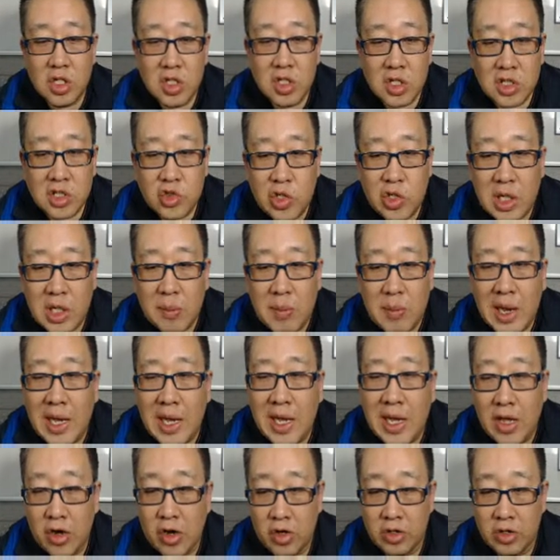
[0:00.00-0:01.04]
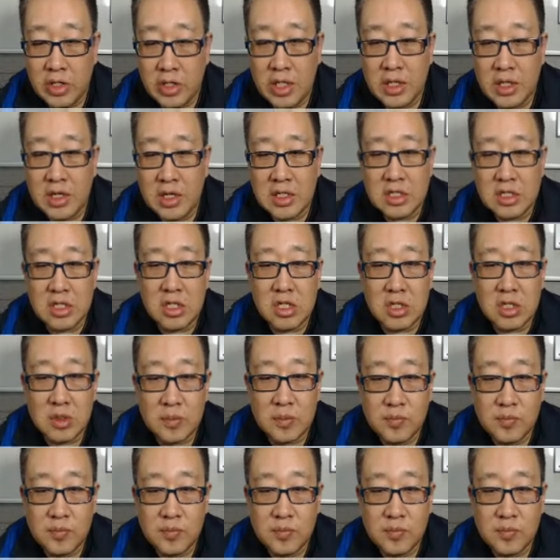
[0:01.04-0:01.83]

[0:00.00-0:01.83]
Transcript: 죄다 망해요. 예, 그래서